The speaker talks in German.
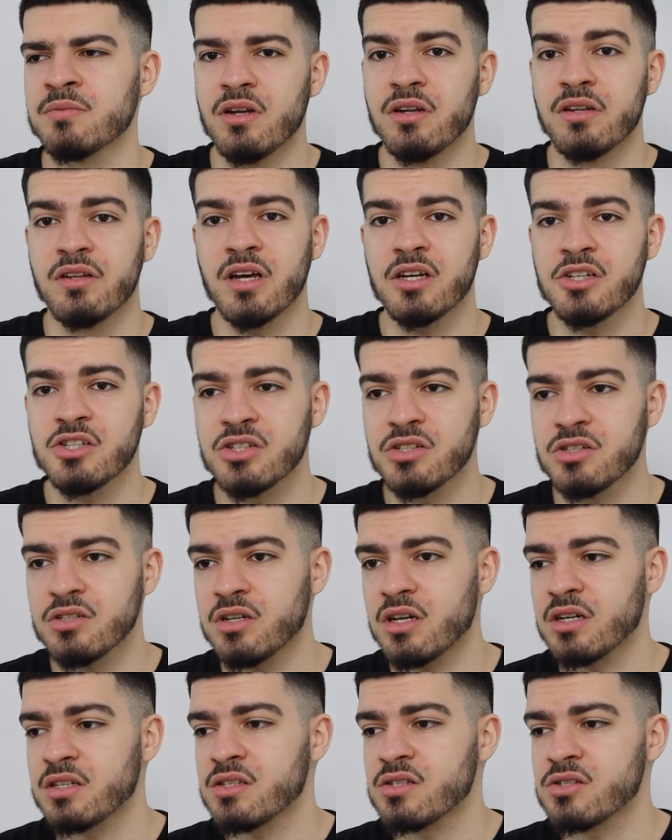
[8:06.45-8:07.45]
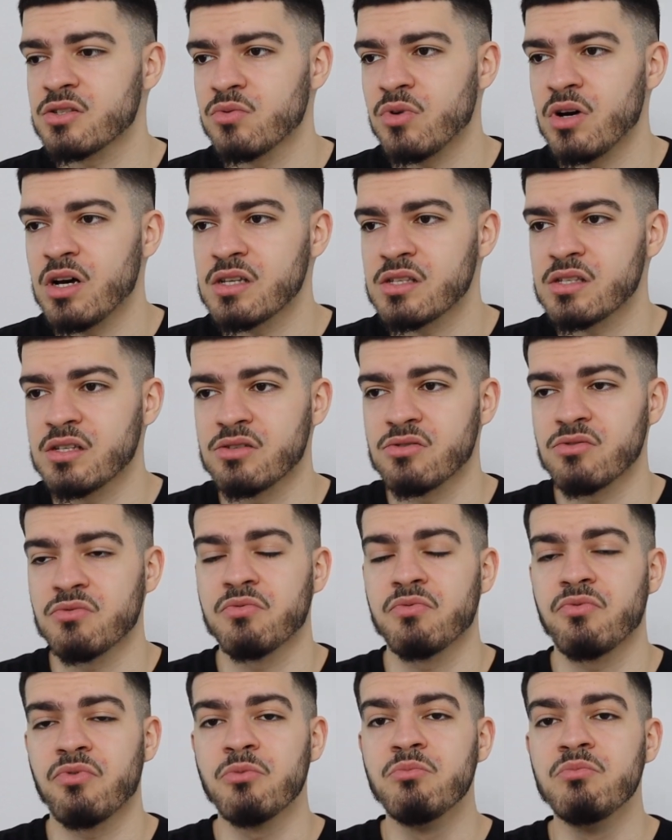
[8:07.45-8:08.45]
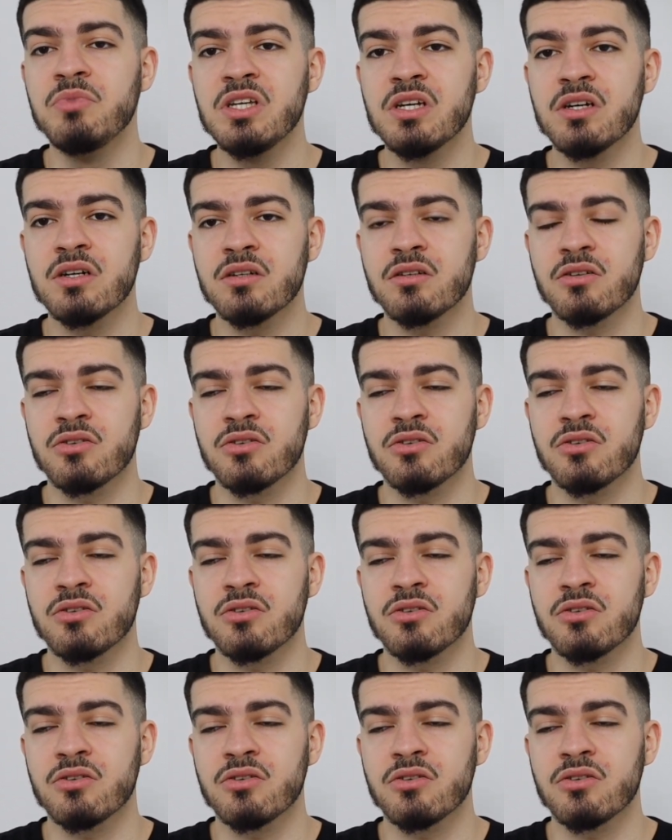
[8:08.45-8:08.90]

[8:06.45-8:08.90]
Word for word: Eine Tasche, Accessoires. Also von mir